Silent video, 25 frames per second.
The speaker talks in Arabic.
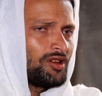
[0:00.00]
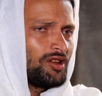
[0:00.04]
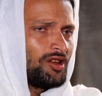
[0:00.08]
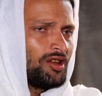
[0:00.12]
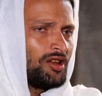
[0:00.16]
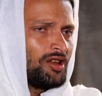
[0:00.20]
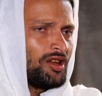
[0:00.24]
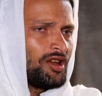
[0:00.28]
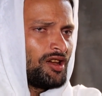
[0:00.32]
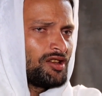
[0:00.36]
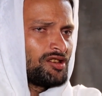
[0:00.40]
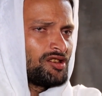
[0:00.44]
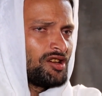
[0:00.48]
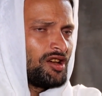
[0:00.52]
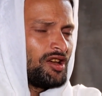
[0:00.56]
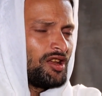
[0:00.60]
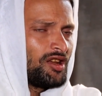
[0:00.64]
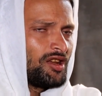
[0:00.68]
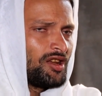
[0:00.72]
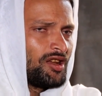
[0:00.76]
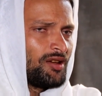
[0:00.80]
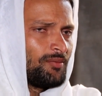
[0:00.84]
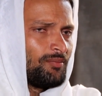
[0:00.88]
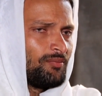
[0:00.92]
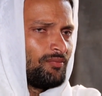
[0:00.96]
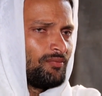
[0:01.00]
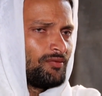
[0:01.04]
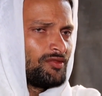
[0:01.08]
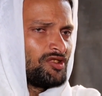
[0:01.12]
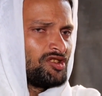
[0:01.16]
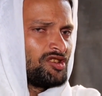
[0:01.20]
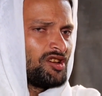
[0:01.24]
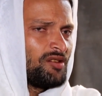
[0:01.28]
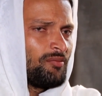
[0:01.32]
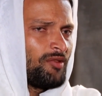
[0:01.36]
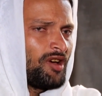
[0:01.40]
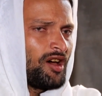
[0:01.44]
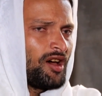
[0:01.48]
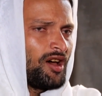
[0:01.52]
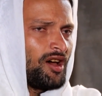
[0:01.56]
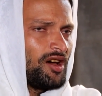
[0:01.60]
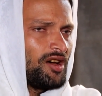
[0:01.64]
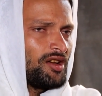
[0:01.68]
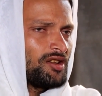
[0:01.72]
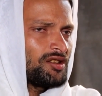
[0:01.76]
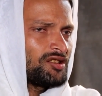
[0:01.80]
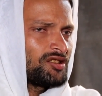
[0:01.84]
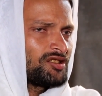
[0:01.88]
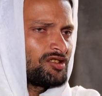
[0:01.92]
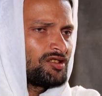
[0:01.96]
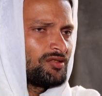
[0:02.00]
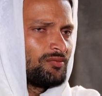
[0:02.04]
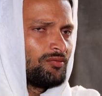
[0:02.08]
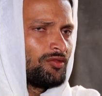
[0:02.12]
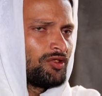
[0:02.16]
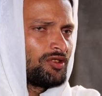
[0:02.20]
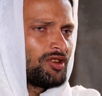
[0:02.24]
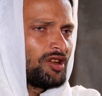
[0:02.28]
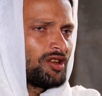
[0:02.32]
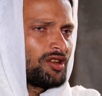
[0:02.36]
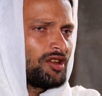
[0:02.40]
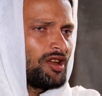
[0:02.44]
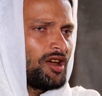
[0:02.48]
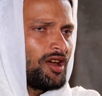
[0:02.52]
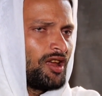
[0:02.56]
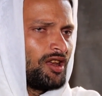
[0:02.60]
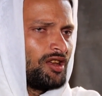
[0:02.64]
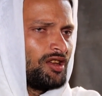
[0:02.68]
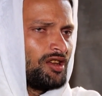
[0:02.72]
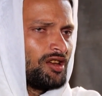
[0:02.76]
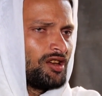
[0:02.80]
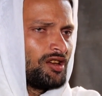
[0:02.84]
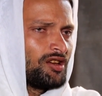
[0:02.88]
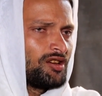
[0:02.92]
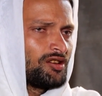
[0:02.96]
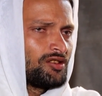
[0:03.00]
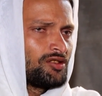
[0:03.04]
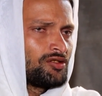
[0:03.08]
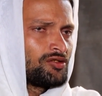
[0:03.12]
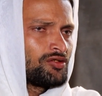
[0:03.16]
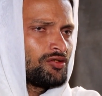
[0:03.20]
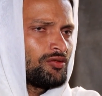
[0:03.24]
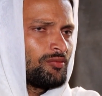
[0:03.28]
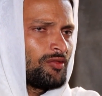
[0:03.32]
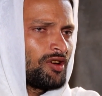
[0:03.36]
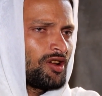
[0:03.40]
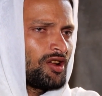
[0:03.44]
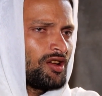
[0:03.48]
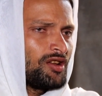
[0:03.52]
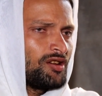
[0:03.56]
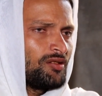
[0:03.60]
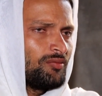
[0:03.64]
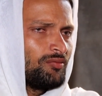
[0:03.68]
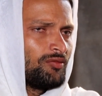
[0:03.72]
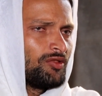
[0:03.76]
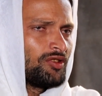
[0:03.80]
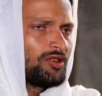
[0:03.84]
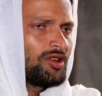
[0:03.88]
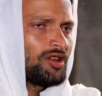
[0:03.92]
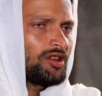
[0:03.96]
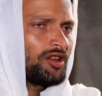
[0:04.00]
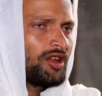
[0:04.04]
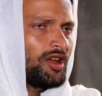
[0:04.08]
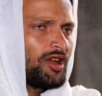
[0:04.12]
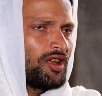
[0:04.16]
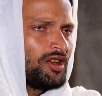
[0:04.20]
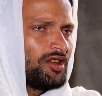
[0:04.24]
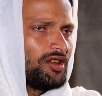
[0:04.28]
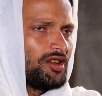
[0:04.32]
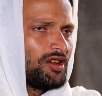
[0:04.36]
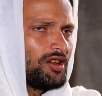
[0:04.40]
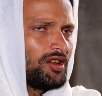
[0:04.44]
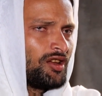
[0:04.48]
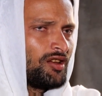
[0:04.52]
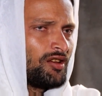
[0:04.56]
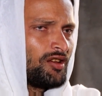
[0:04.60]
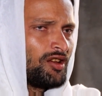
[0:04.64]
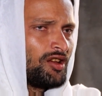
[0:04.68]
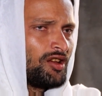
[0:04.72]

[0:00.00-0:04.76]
إلى جهنم جماعات متتالية زمرا متتالية